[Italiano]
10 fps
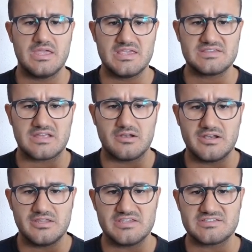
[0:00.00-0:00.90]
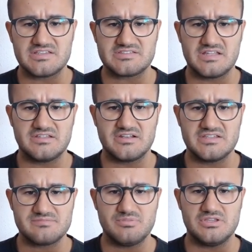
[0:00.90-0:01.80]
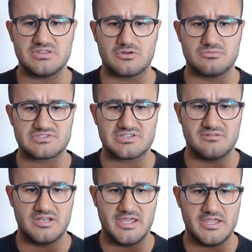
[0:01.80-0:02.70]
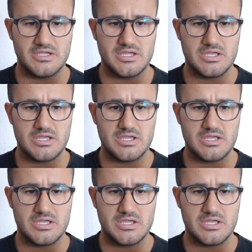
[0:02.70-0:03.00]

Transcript: stata, la richiesta è stata respinta, come scrive lei.